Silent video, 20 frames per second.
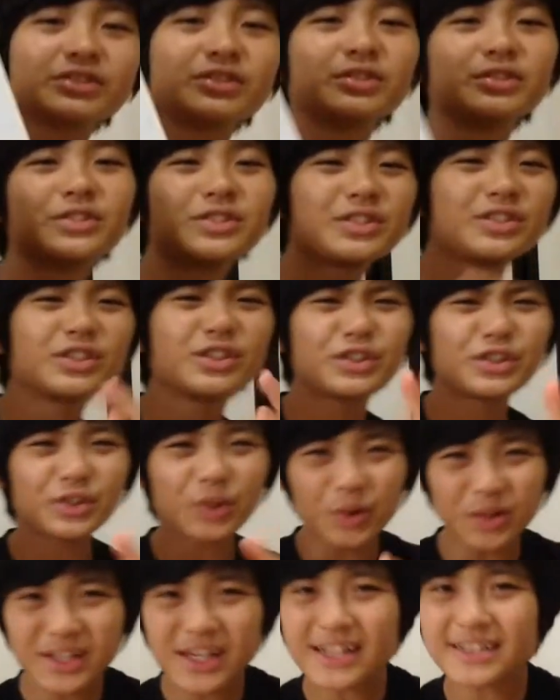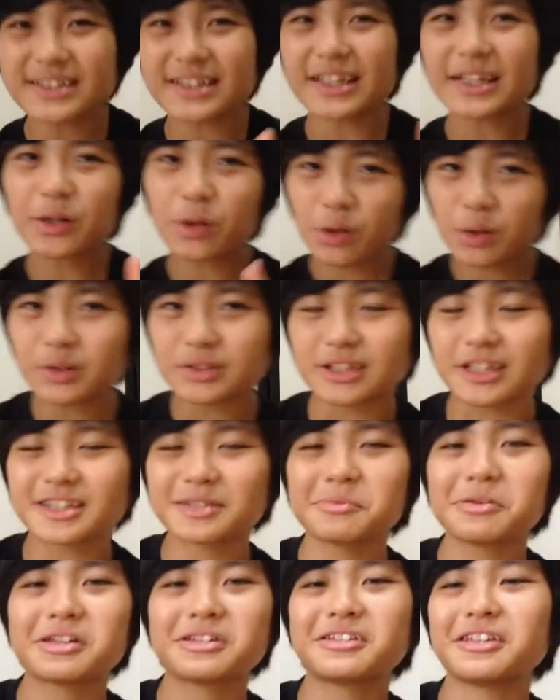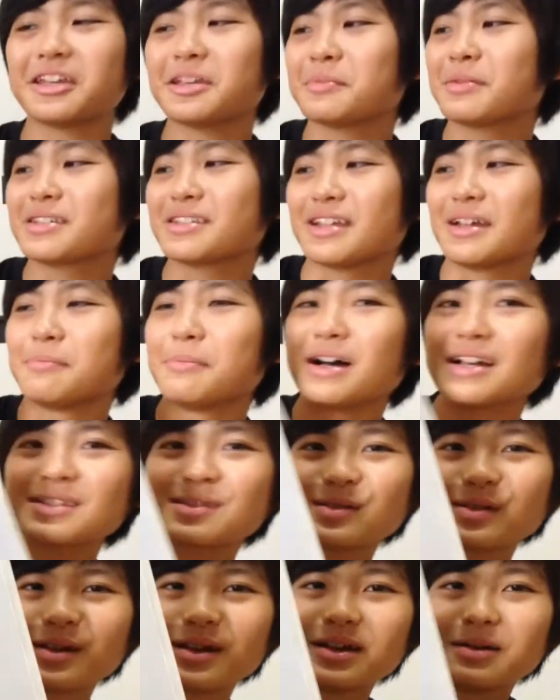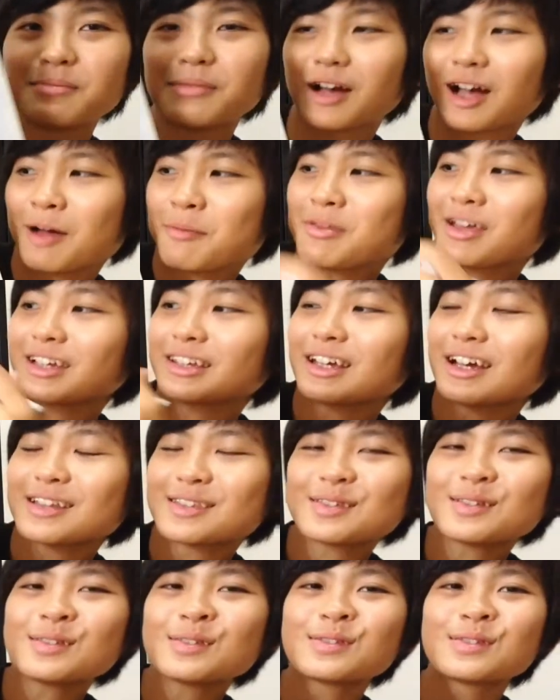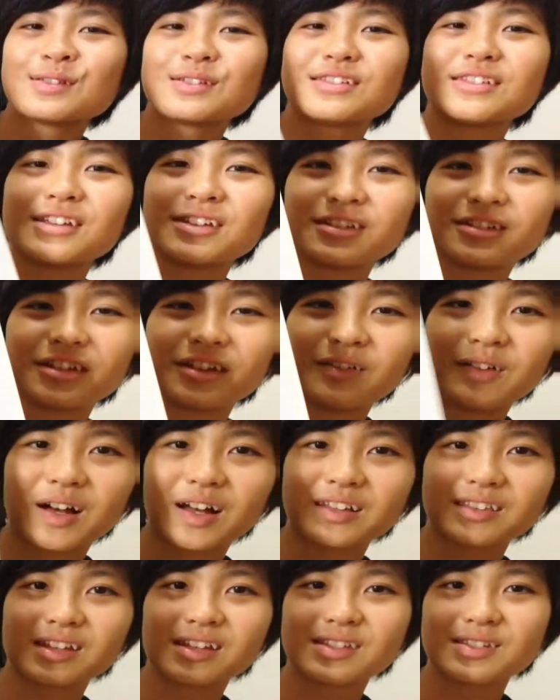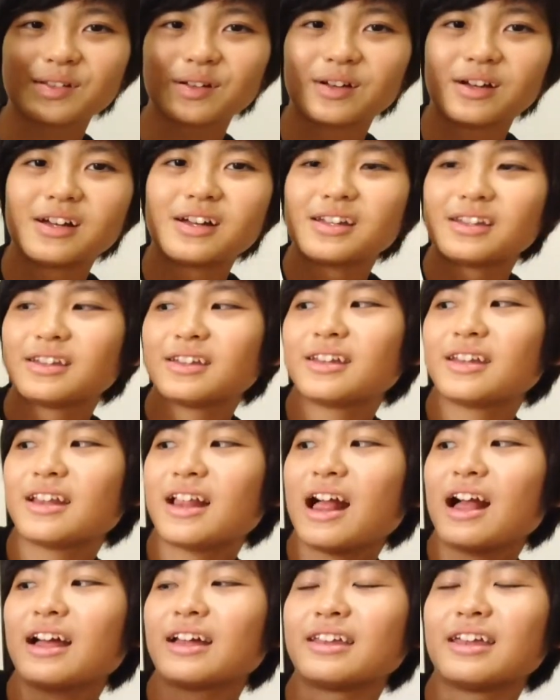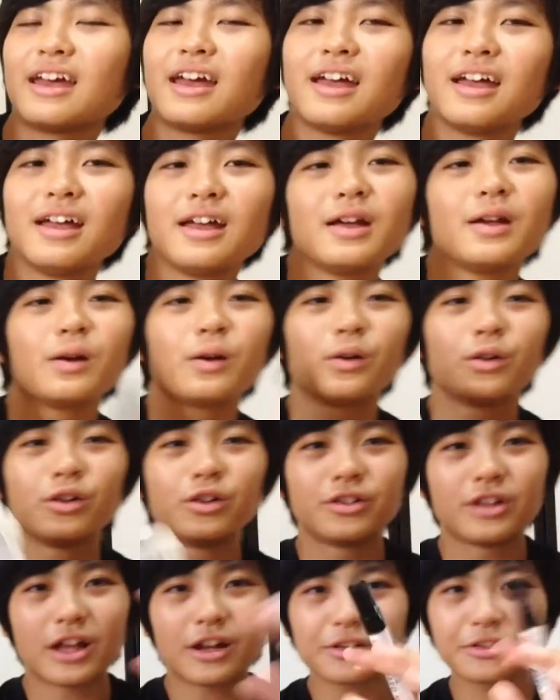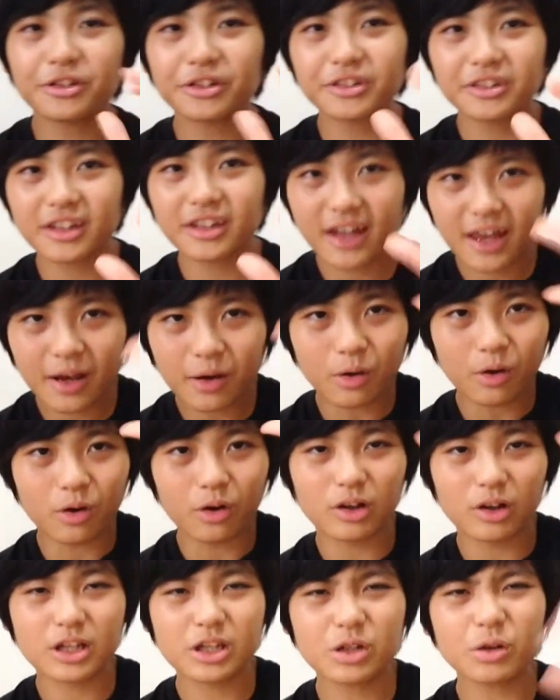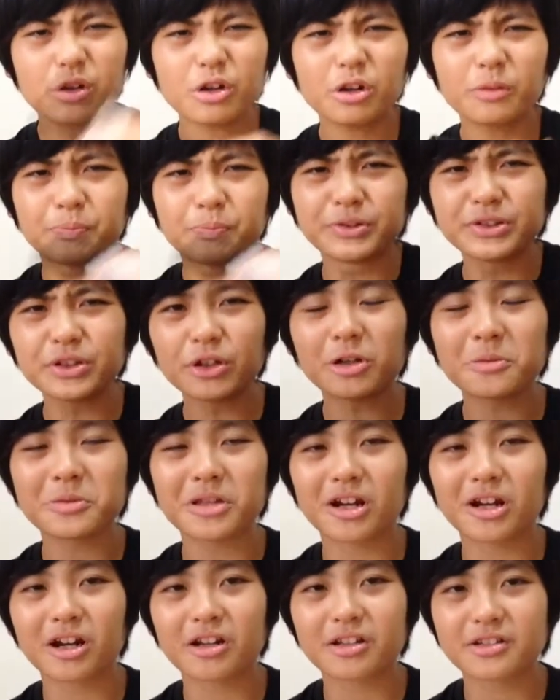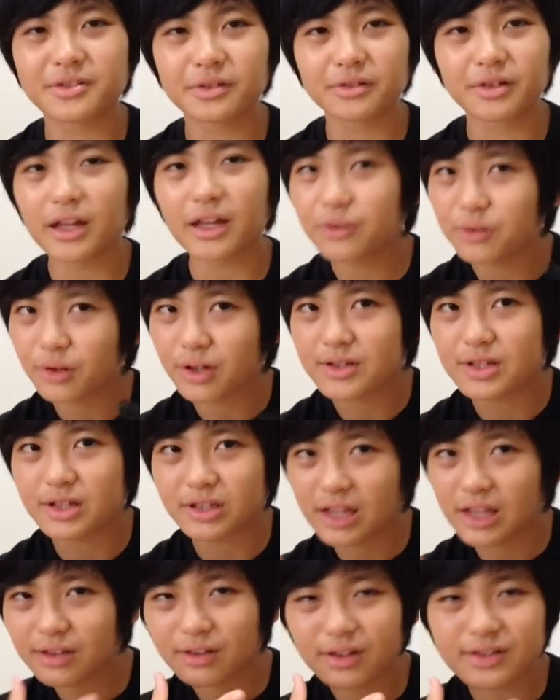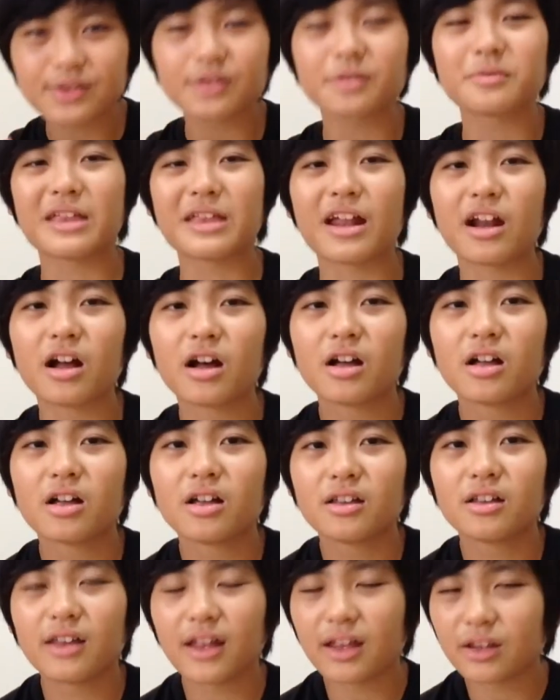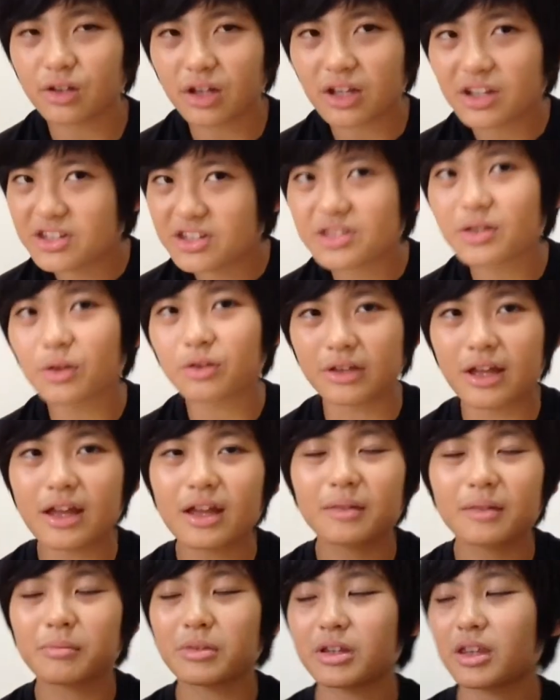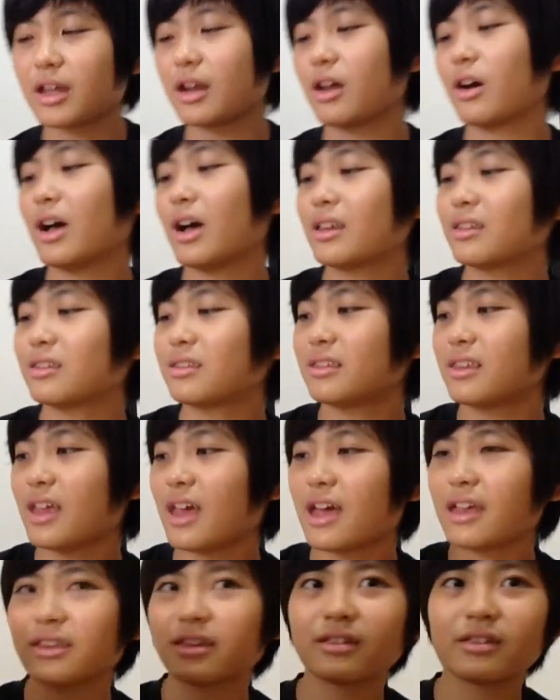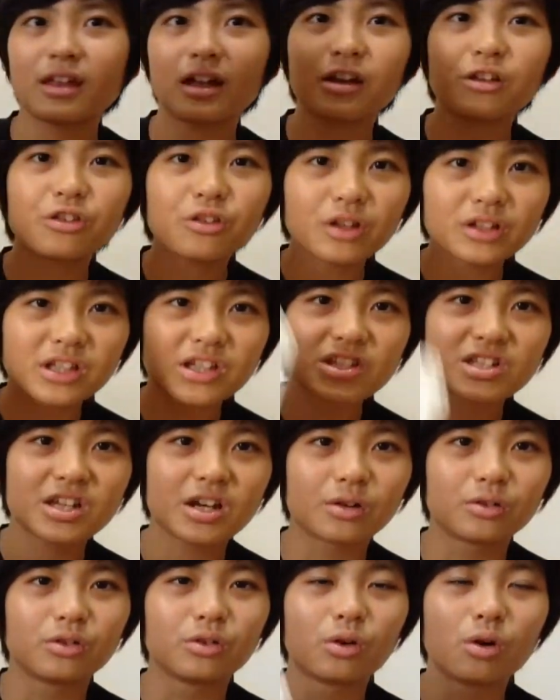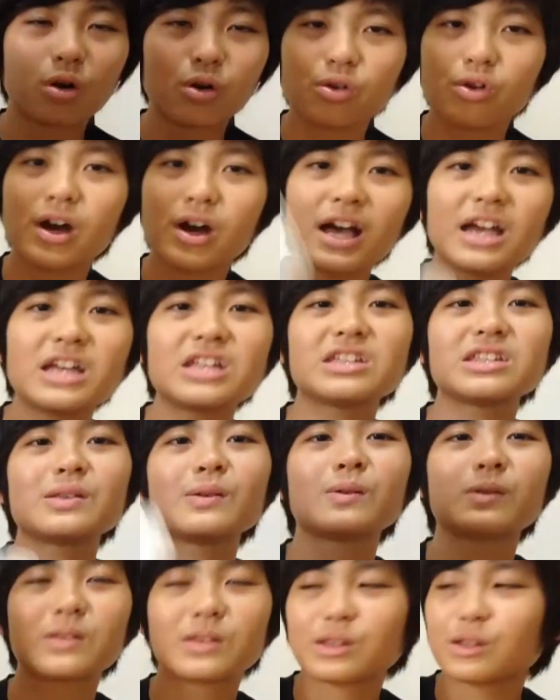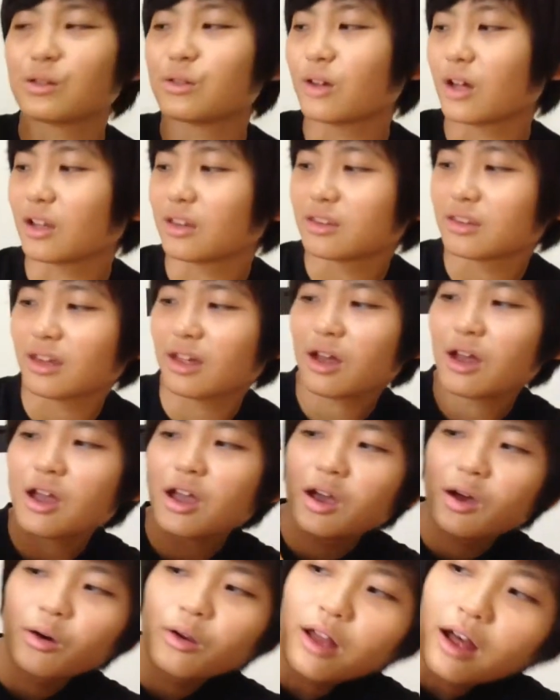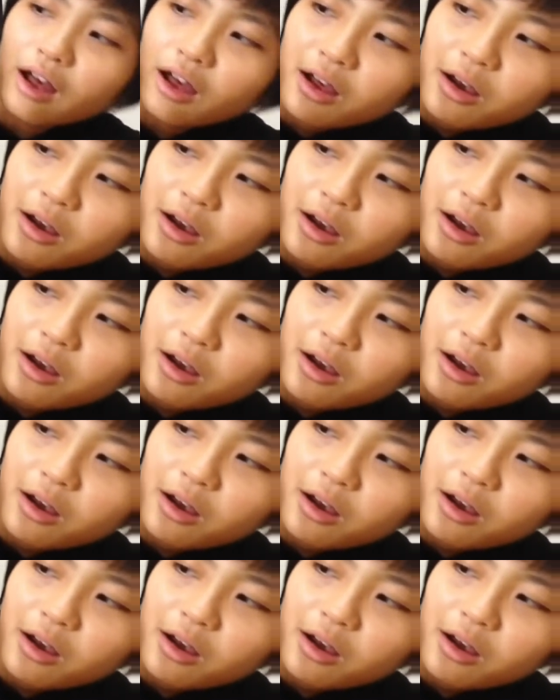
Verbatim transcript: と、ちょっと、とりあえず一個一個説明していきますね。まず、まあ、髪型がツンツンしてるってのは分かったんですよ。でね、なんかね、この、ナルトってね、こう、いろいろ部族みたいな感じですよ。なんとか族、なんとか族みたいな。なんとか一族ね、みたいなのがあって、で、ナルトは確かこの、この葉一族っていうのがあって、ほら、